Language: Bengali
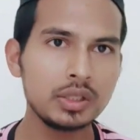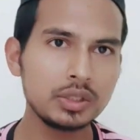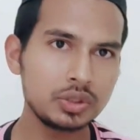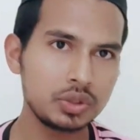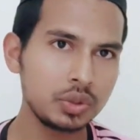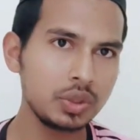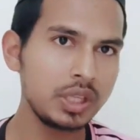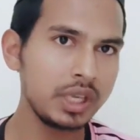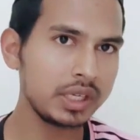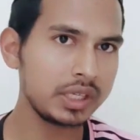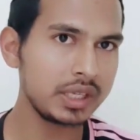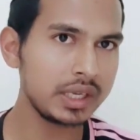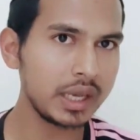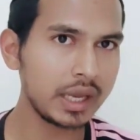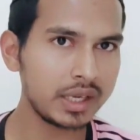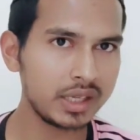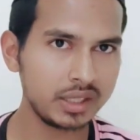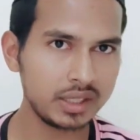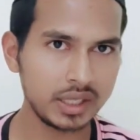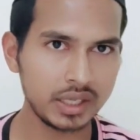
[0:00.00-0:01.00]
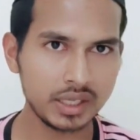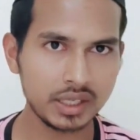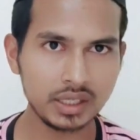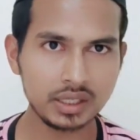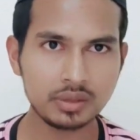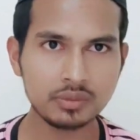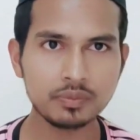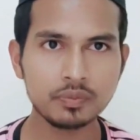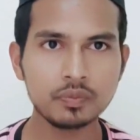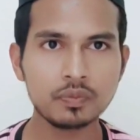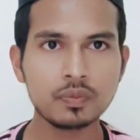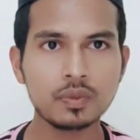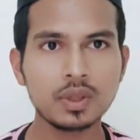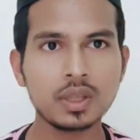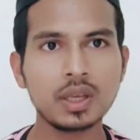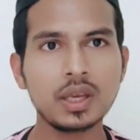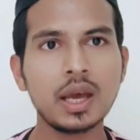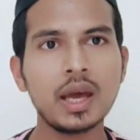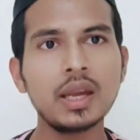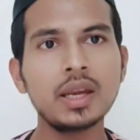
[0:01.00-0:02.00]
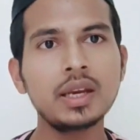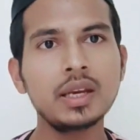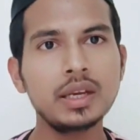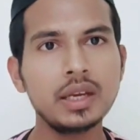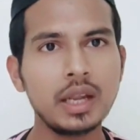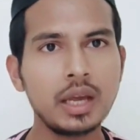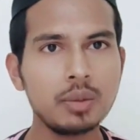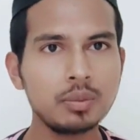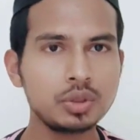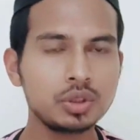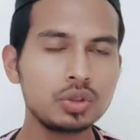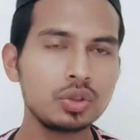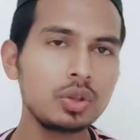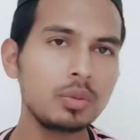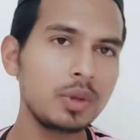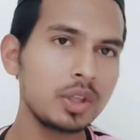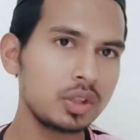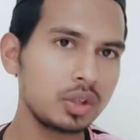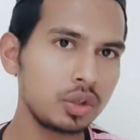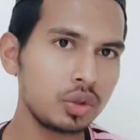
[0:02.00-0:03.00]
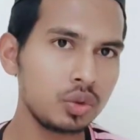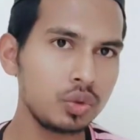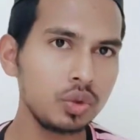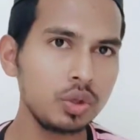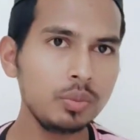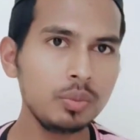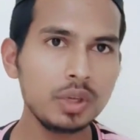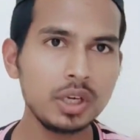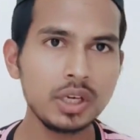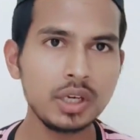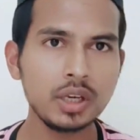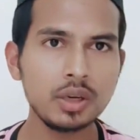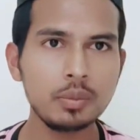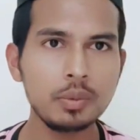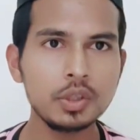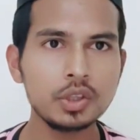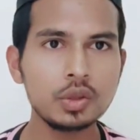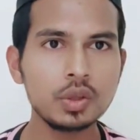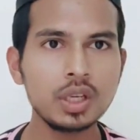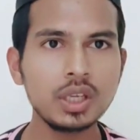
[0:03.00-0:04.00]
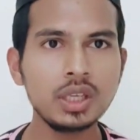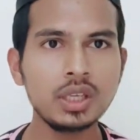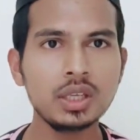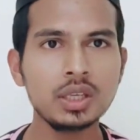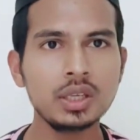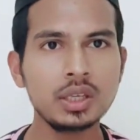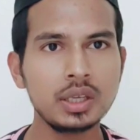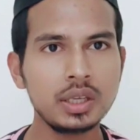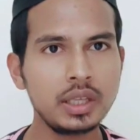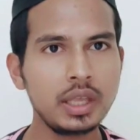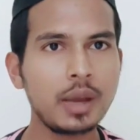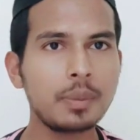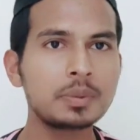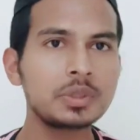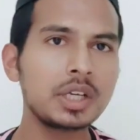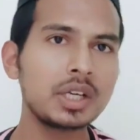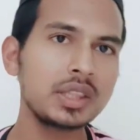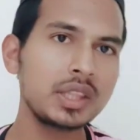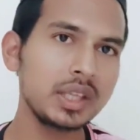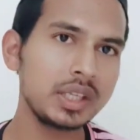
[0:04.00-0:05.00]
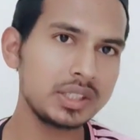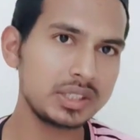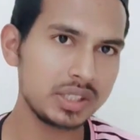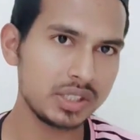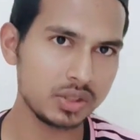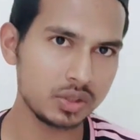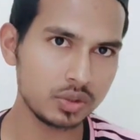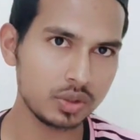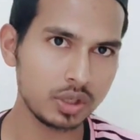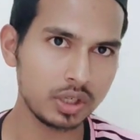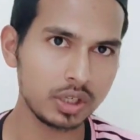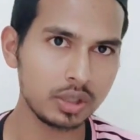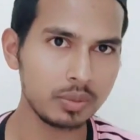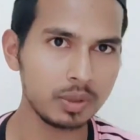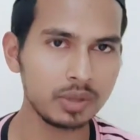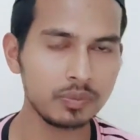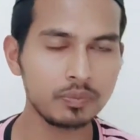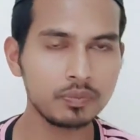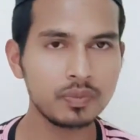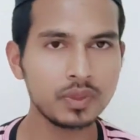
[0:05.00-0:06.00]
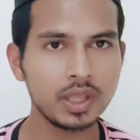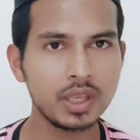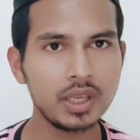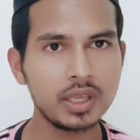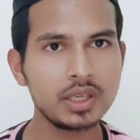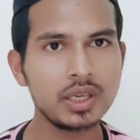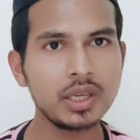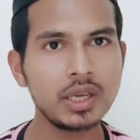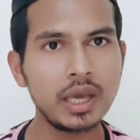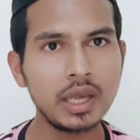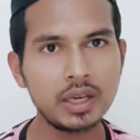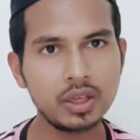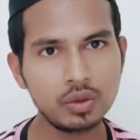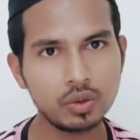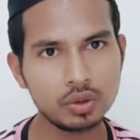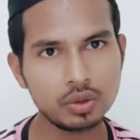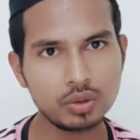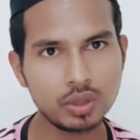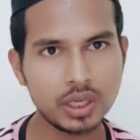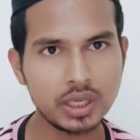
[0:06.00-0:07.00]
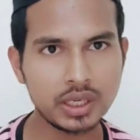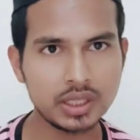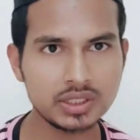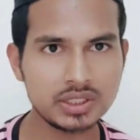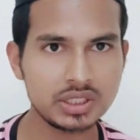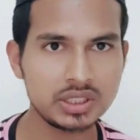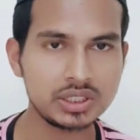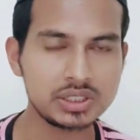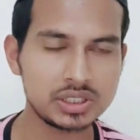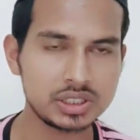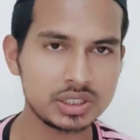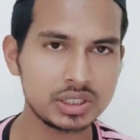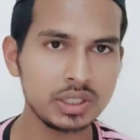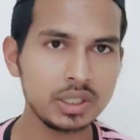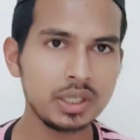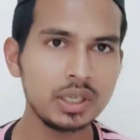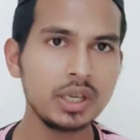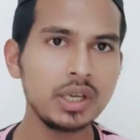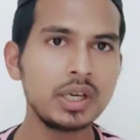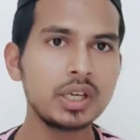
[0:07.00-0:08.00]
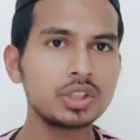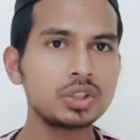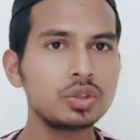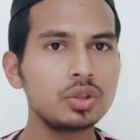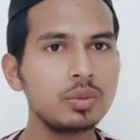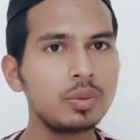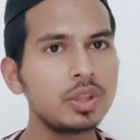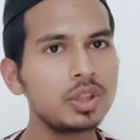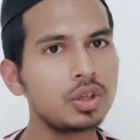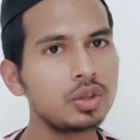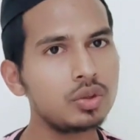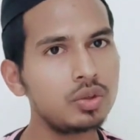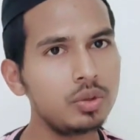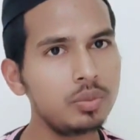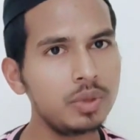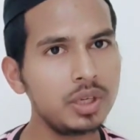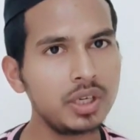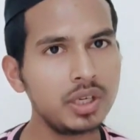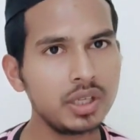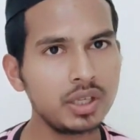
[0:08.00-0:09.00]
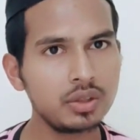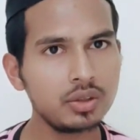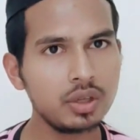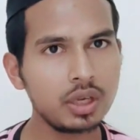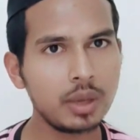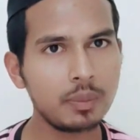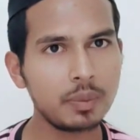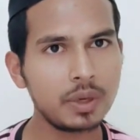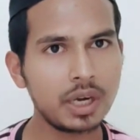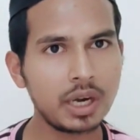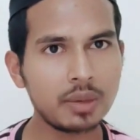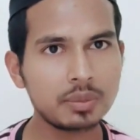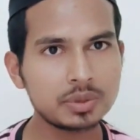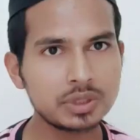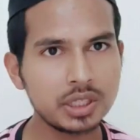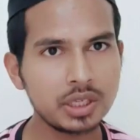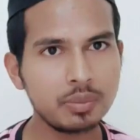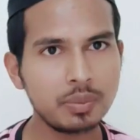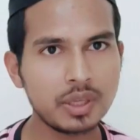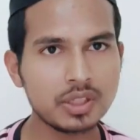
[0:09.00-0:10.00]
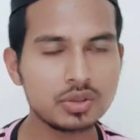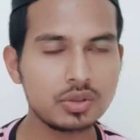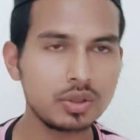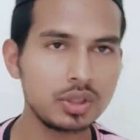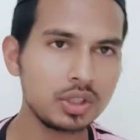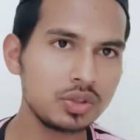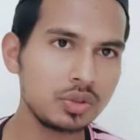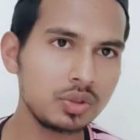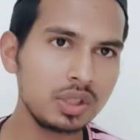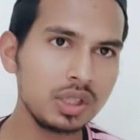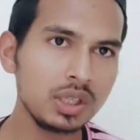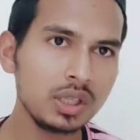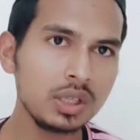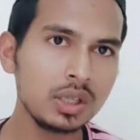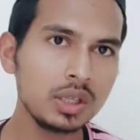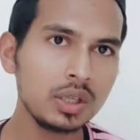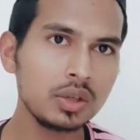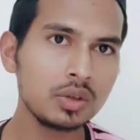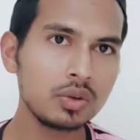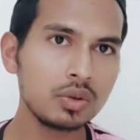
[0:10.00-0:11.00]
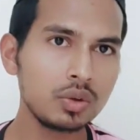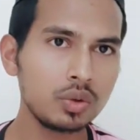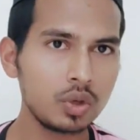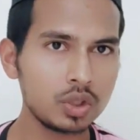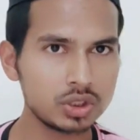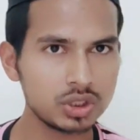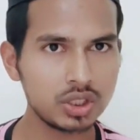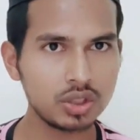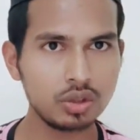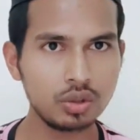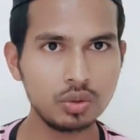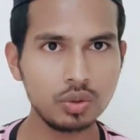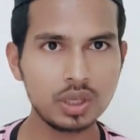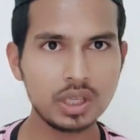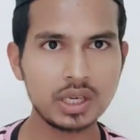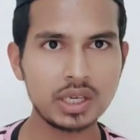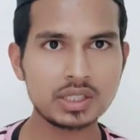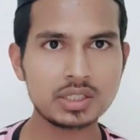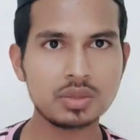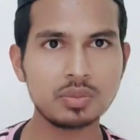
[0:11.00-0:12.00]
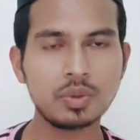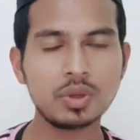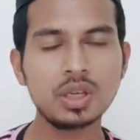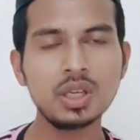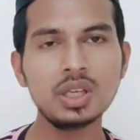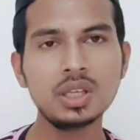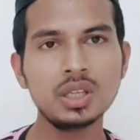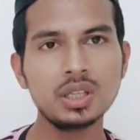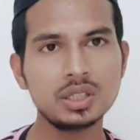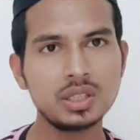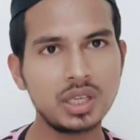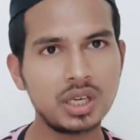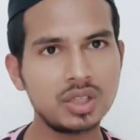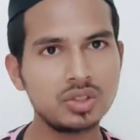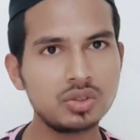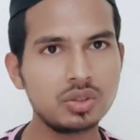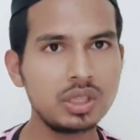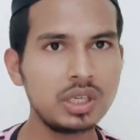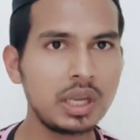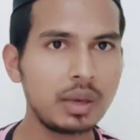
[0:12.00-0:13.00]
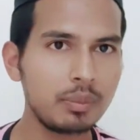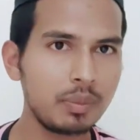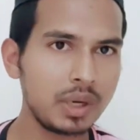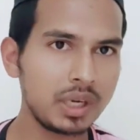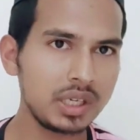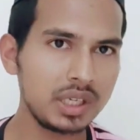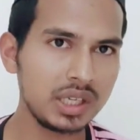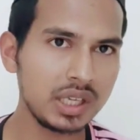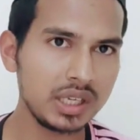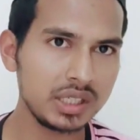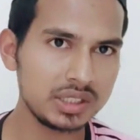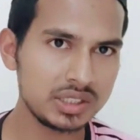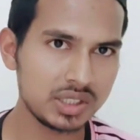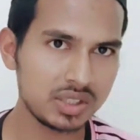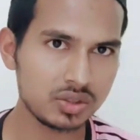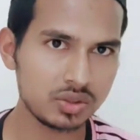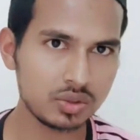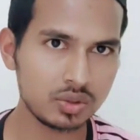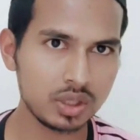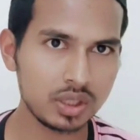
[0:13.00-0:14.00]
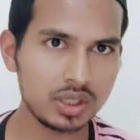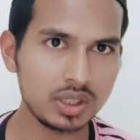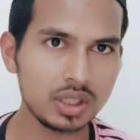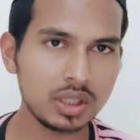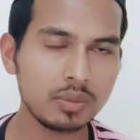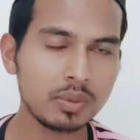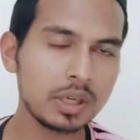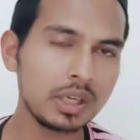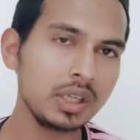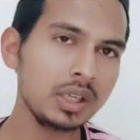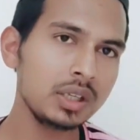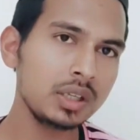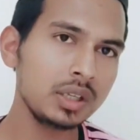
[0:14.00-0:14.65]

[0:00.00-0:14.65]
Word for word: যদি একটি গাড়ি থাকে গাড়ির নাম শুধুমাত্র দুই মিনিটের ভিতরে এই আপসার থেকে চেঞ্জ করে নেবে একটি গাড়ি কত টাকার জিনিস এটা শুধুমাত্র দুই মিনিটে কিন্তু আপনার আপসারের পাসওয়ার্ডটি যদি কোনো অসাধু লোকের কাছে পড়ে তারা যদি নাম্বারটি খালি চেঞ্জ করে দিতে পারে